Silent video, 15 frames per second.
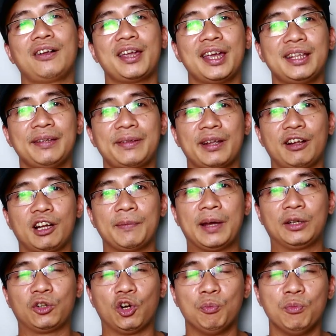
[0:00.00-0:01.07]
Ok, tiếp theo là các
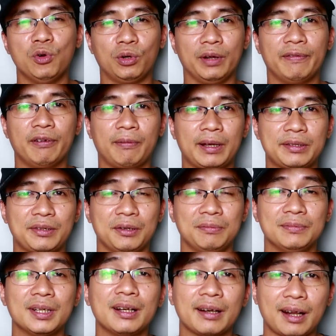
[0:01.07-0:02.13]
bạn có một cái phong cách
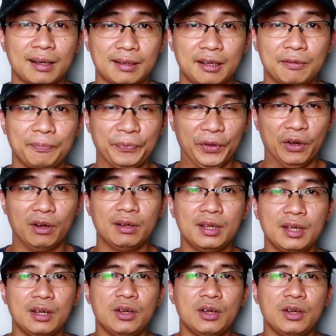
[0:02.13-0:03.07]
sống rất là năng động đó.